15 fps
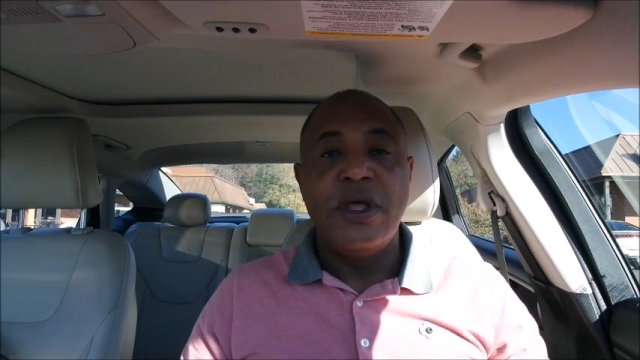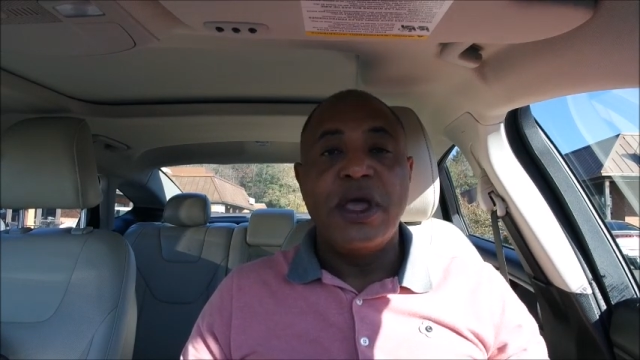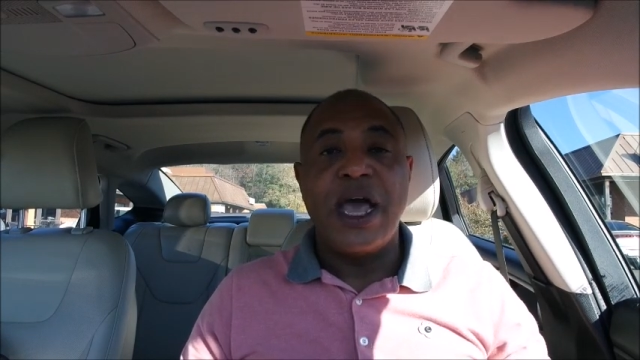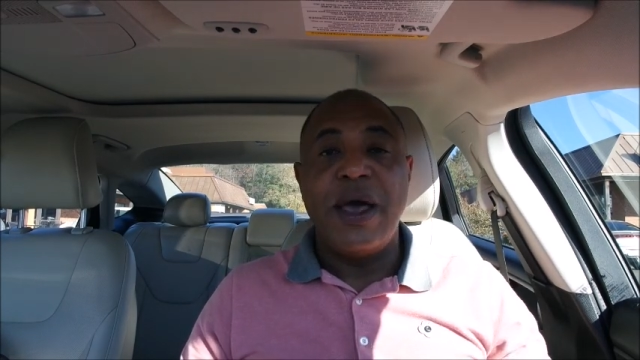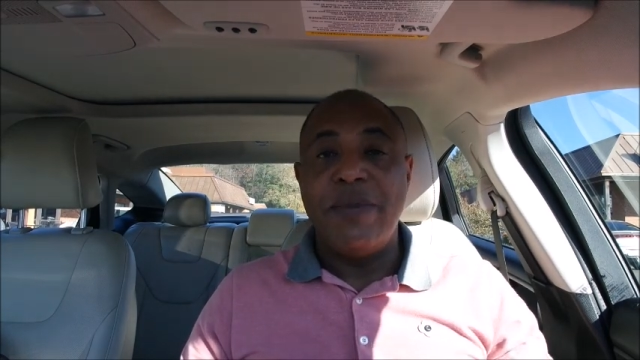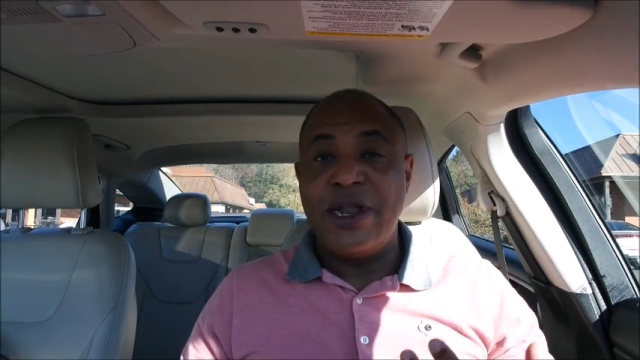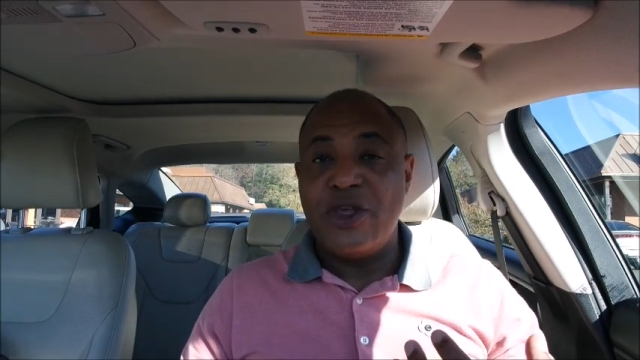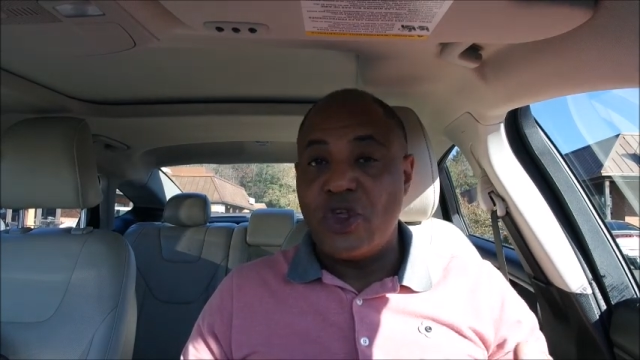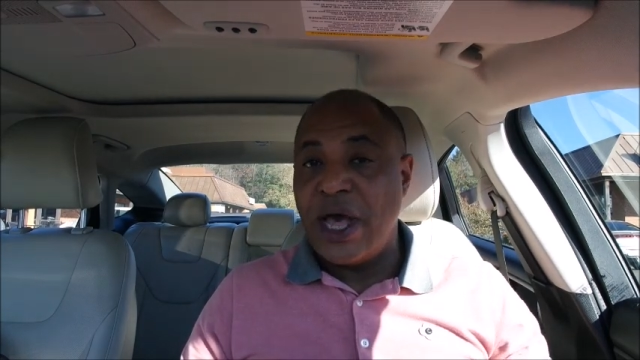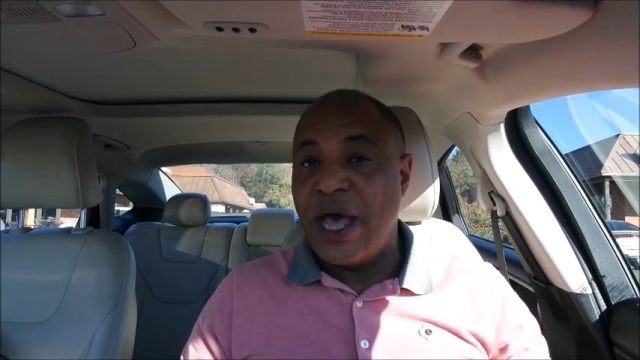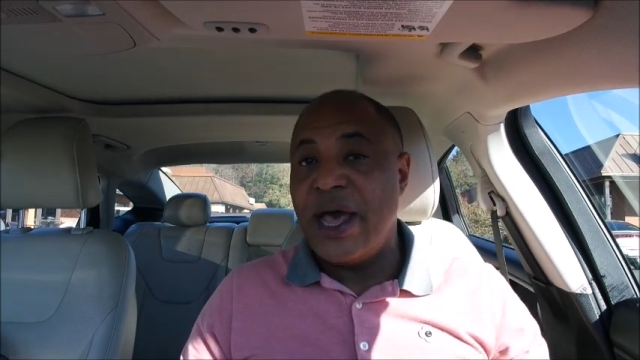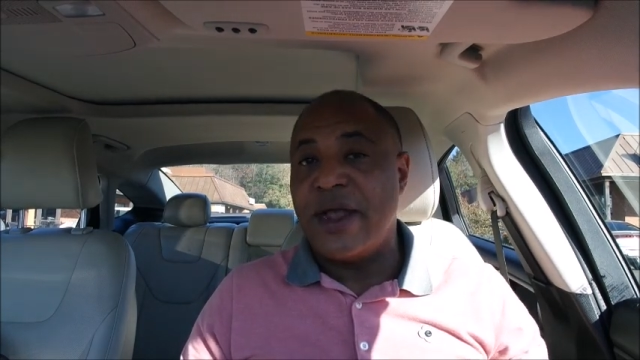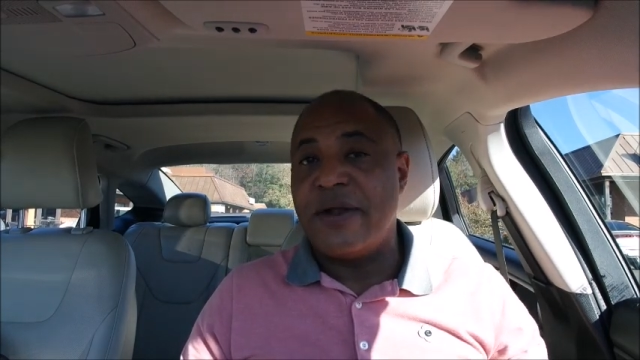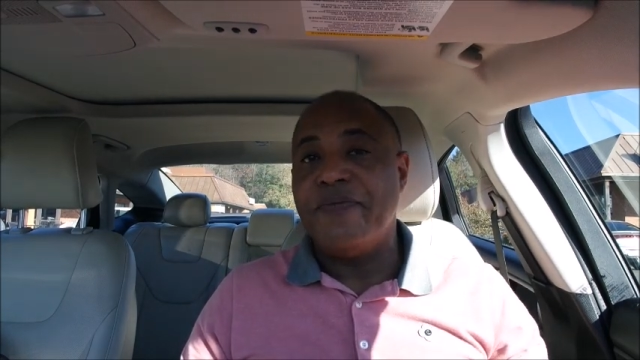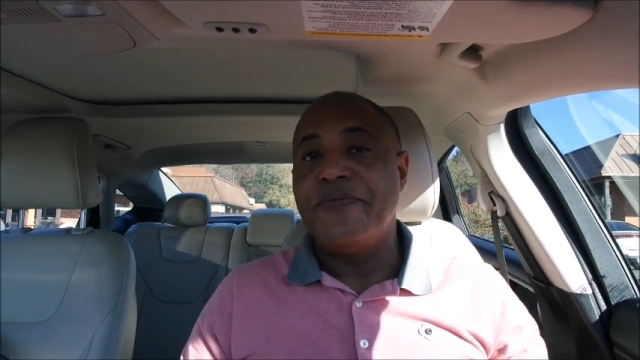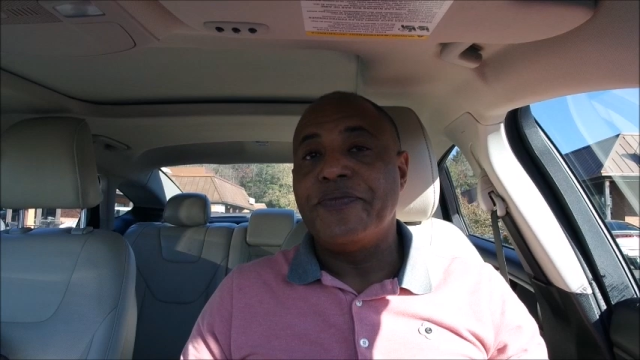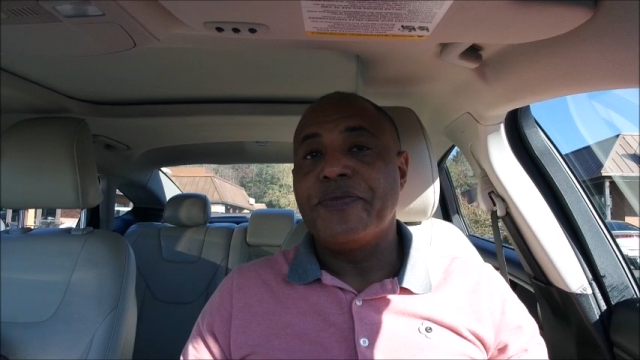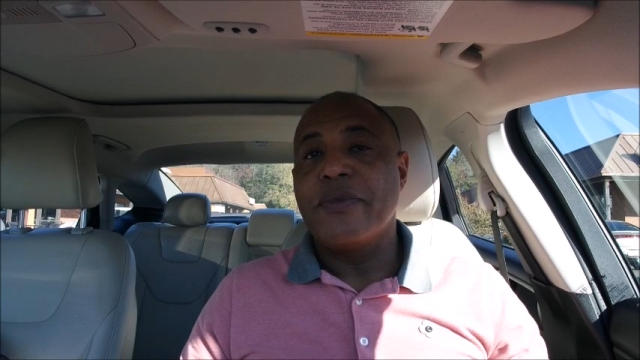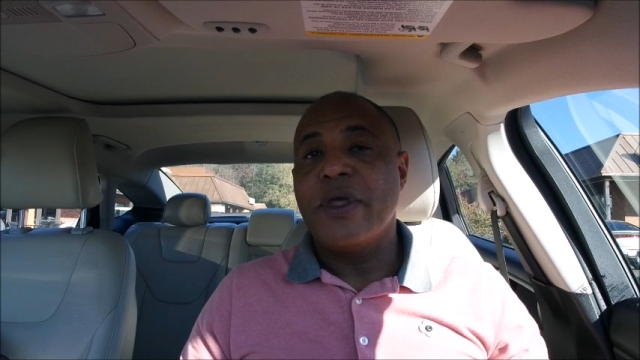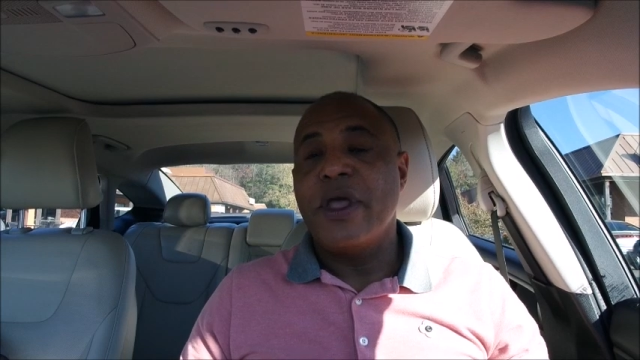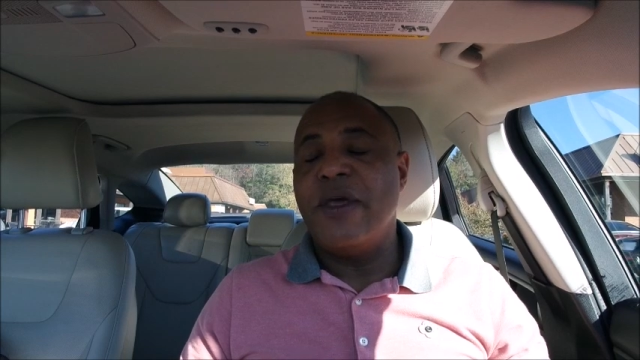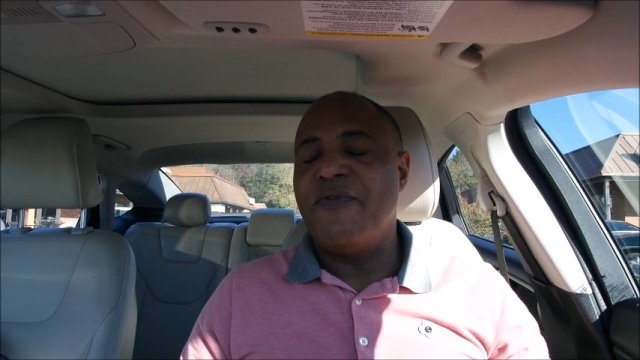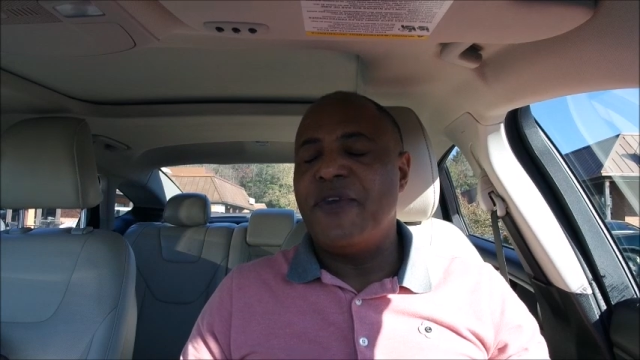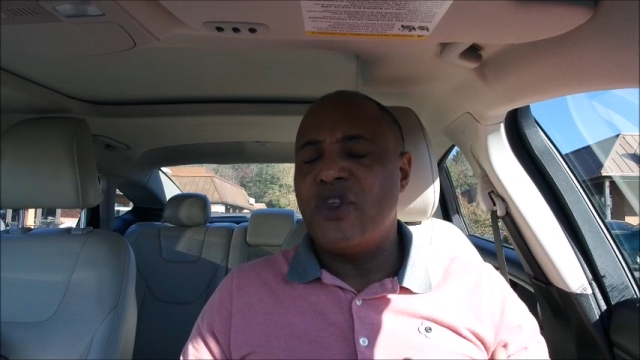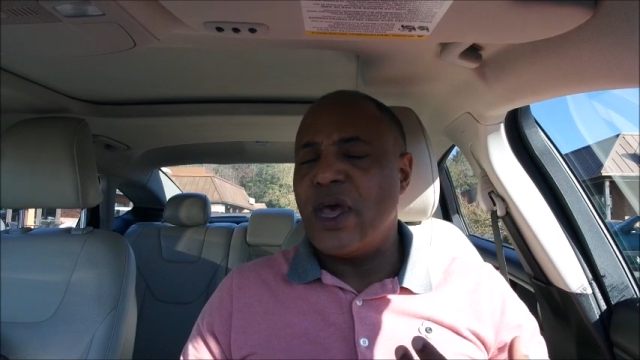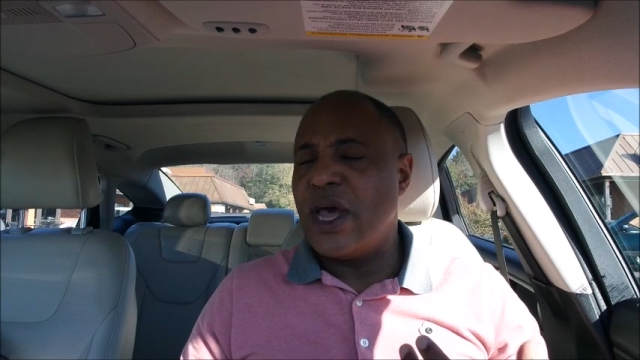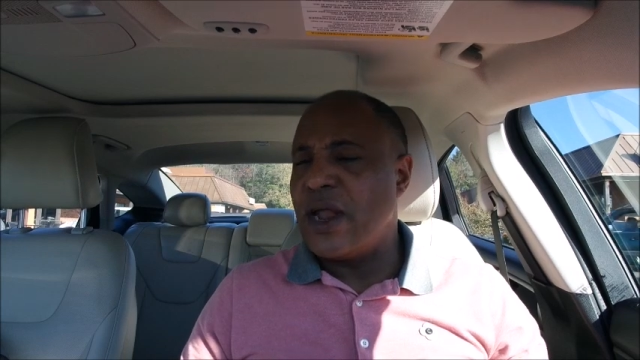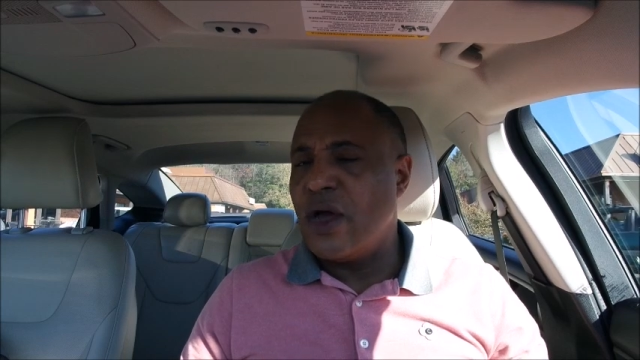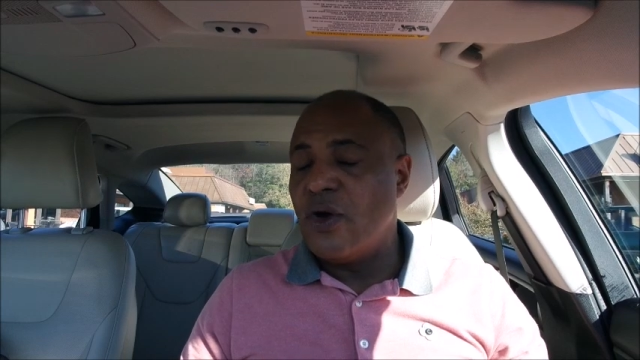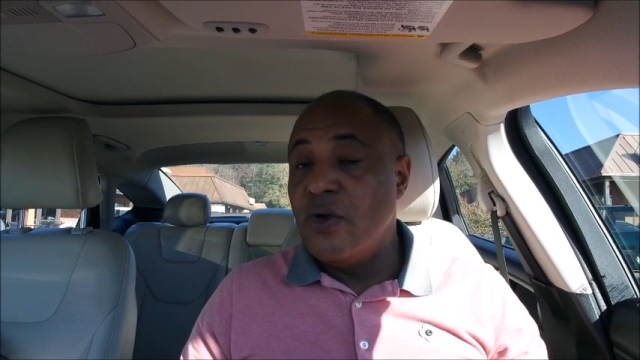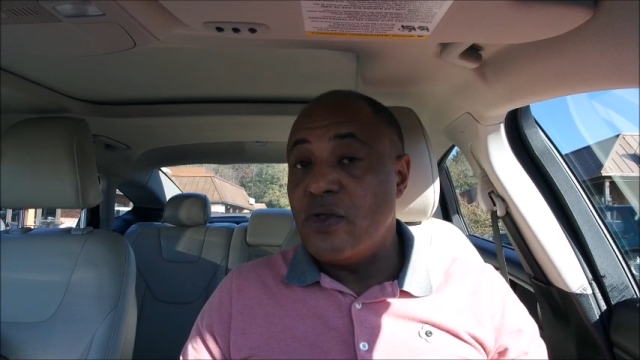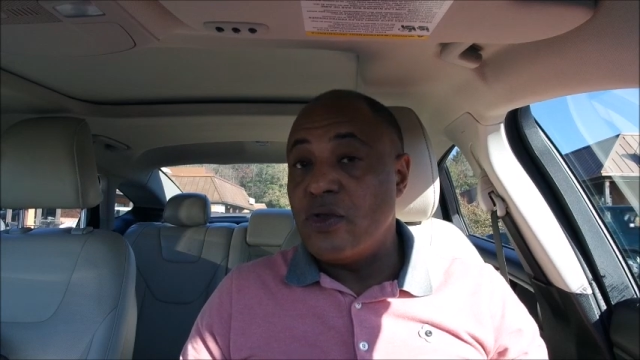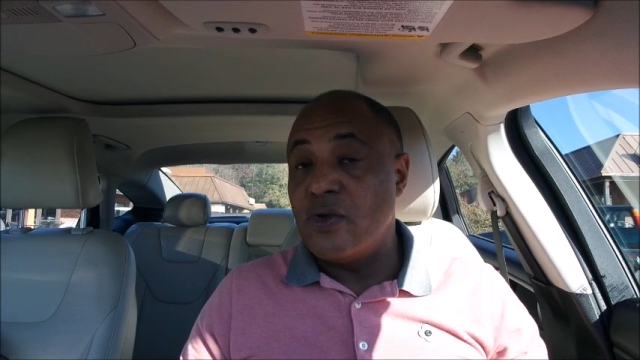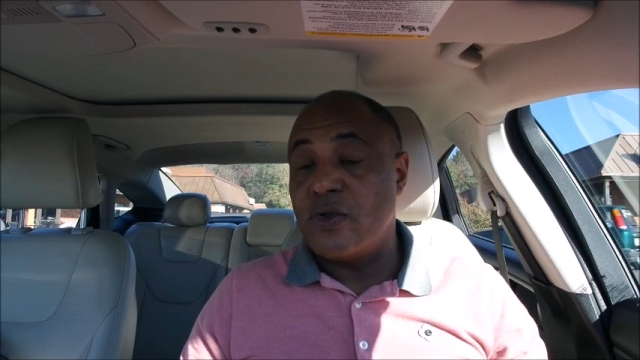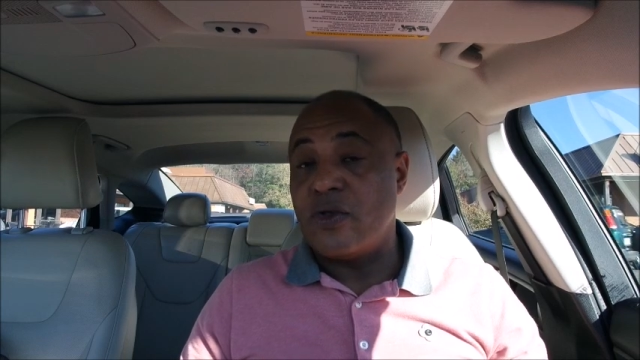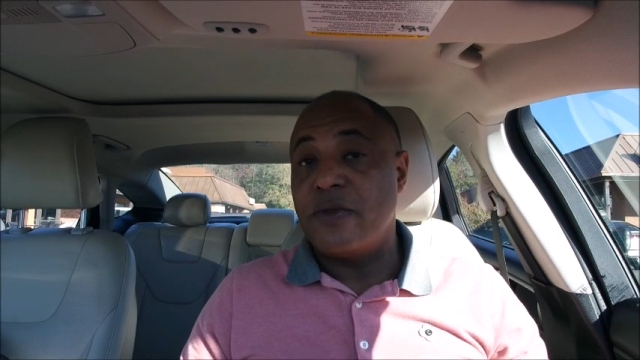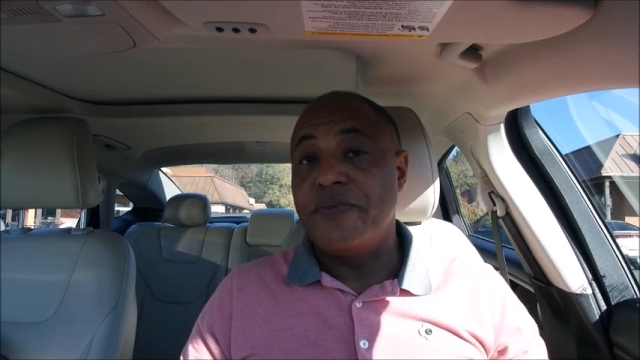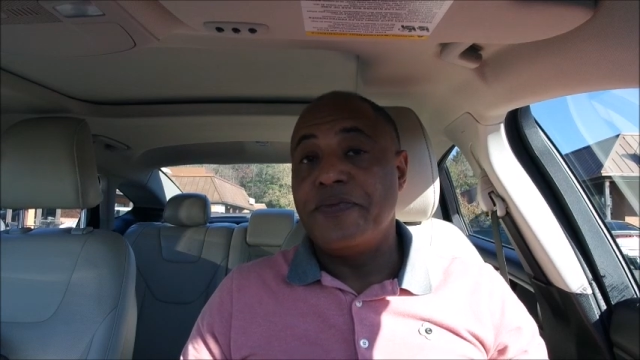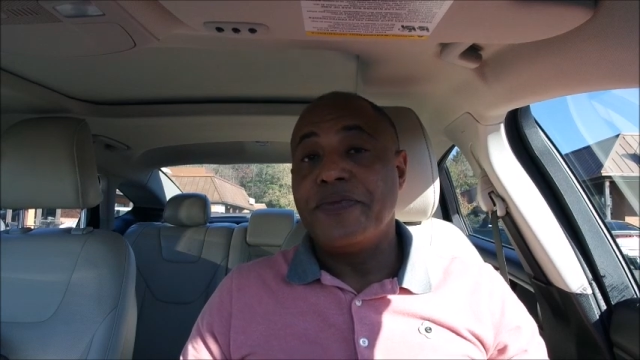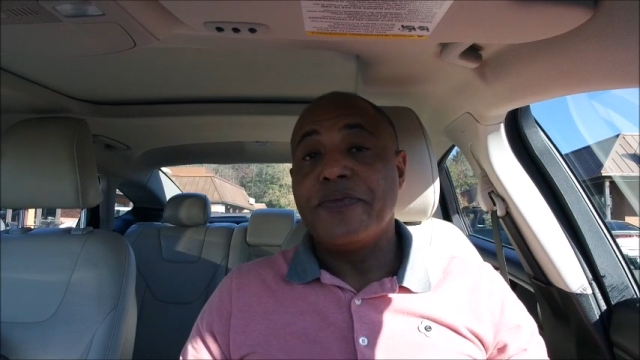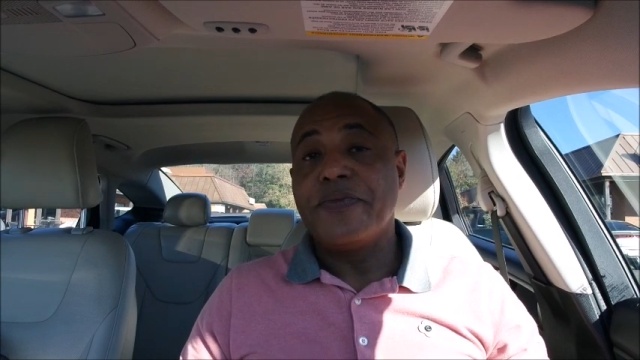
قبل الشهر في شهر أغسطس